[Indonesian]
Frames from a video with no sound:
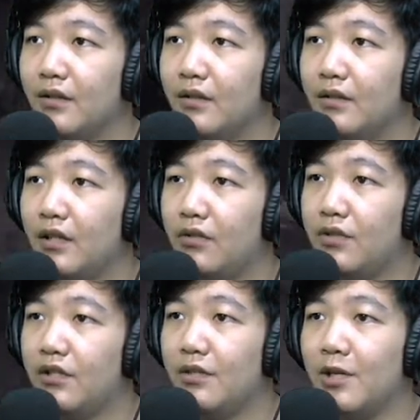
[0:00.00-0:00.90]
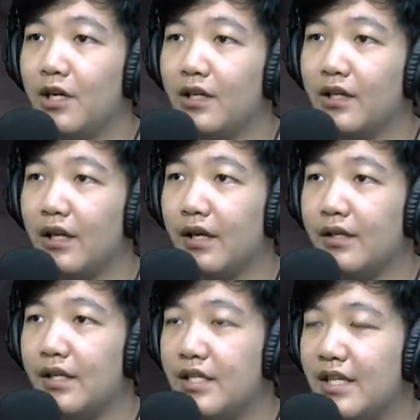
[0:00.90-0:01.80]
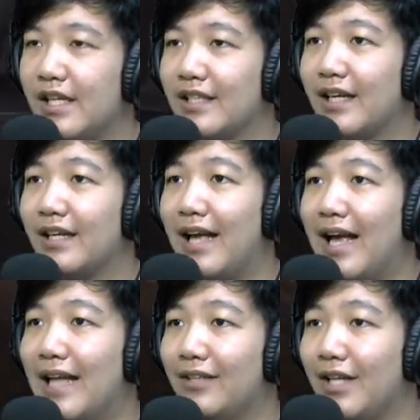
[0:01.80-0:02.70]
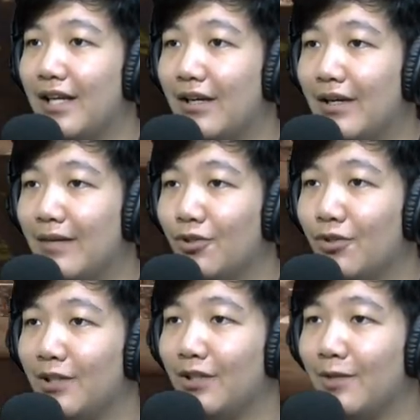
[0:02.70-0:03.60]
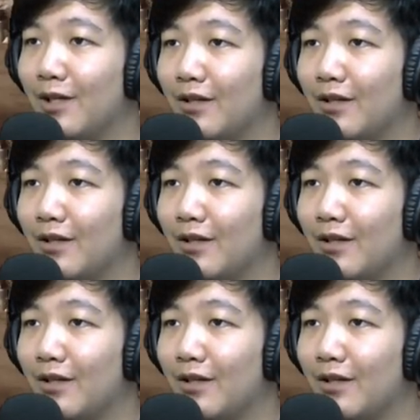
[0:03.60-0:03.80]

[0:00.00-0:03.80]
Tadi tuh jalan udah bener kan? Ya, di sini ya sekarang. Ah, tuh dia ada ada musuh betul main.